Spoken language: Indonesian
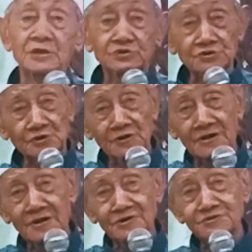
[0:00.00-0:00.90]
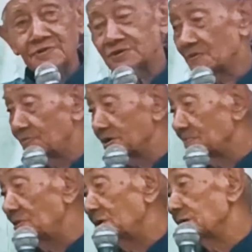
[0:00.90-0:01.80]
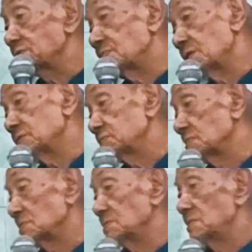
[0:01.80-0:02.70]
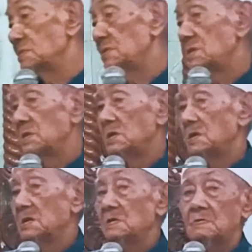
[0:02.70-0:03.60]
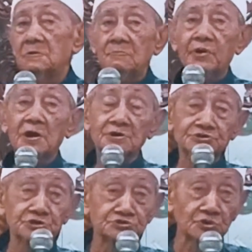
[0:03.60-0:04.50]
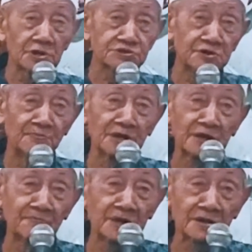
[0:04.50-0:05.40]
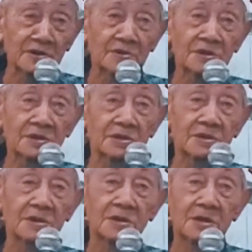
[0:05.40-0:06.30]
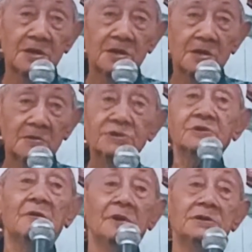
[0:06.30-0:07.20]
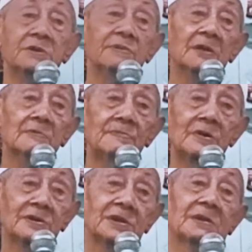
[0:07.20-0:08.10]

Didudukno karo si wedok, muring-muring si wedok. Barang situ eh diming-imingno. Terus gawan dhewe aku mah